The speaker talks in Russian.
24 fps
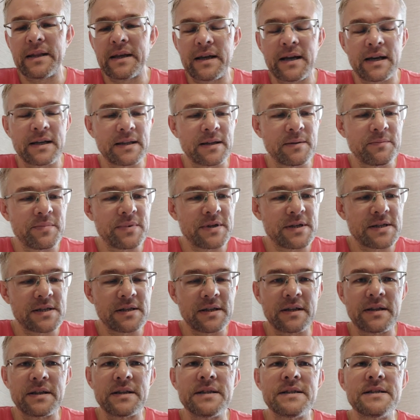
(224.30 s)
как
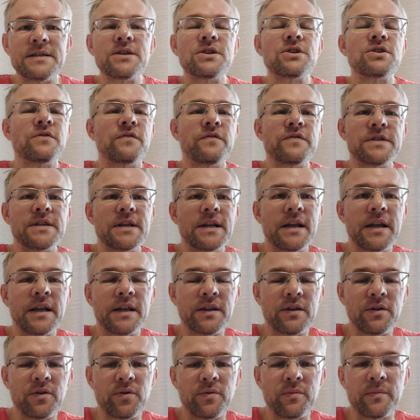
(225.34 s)
написано, держит
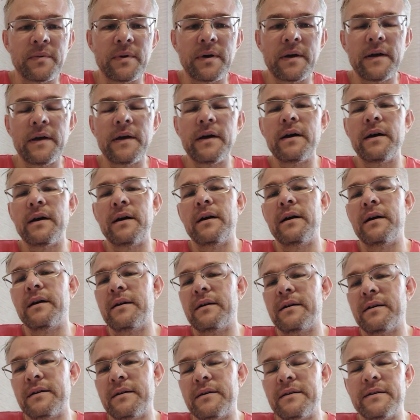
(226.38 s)
Вселенную –
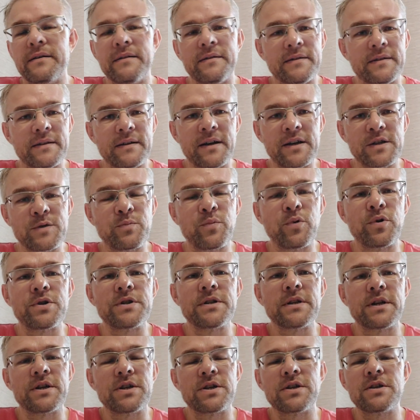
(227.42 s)
а, это Господь
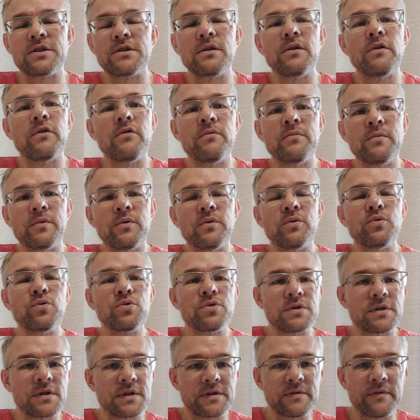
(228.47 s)
наш словом
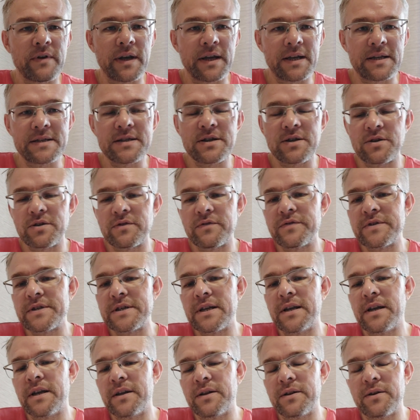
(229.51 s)
уст своих держит
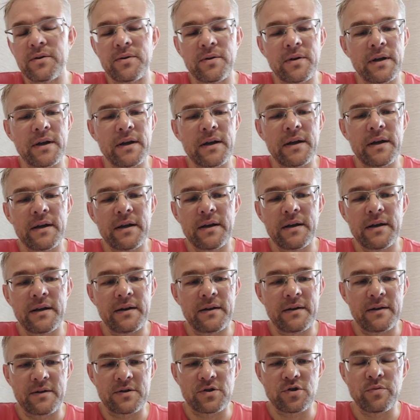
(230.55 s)
Вселенную,
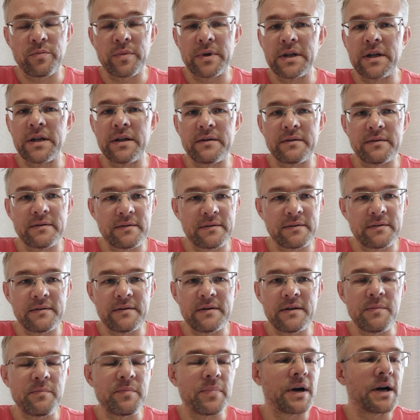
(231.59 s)
а, чтобы она
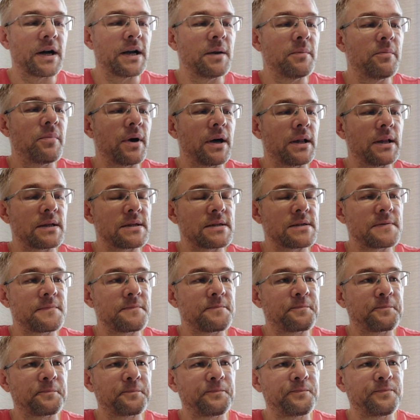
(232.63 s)
не поколебалась.
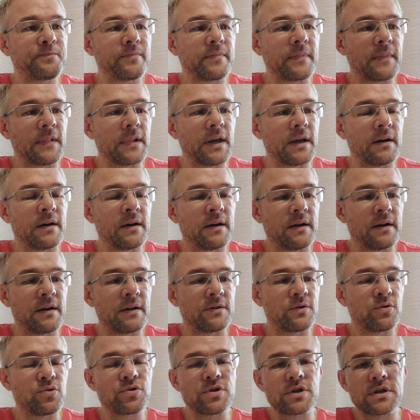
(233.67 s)

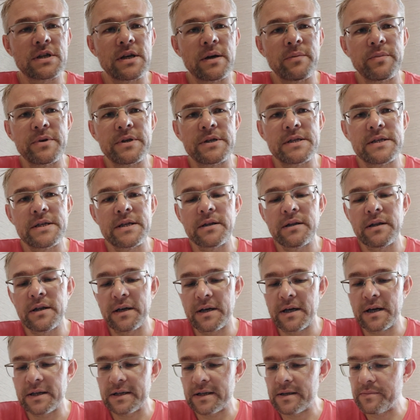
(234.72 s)
А, той же самой
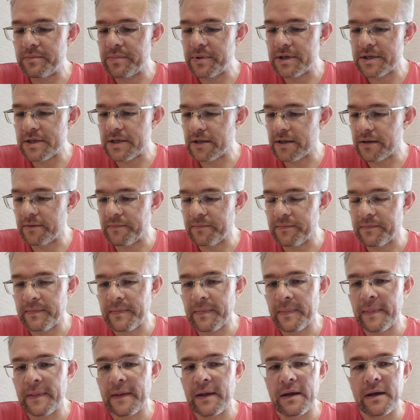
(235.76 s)
силой, как написано,
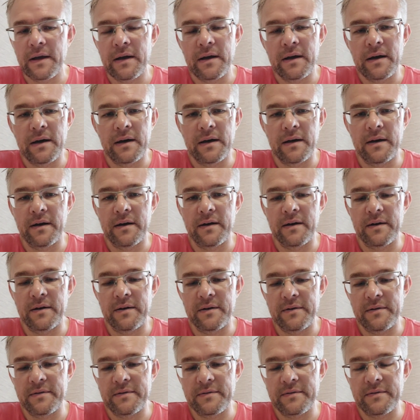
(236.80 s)

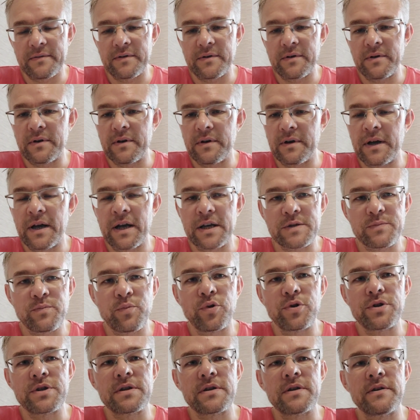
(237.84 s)

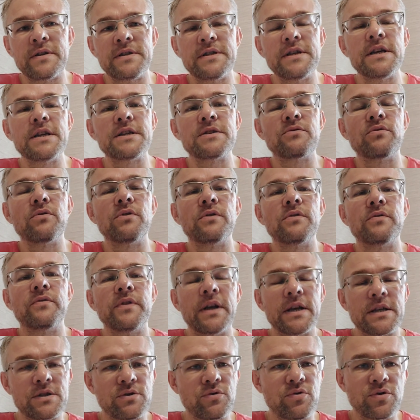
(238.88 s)
Господь действует в
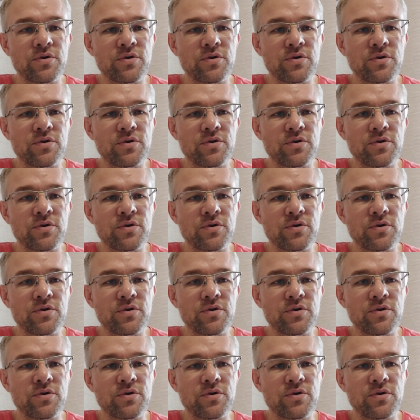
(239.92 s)
нас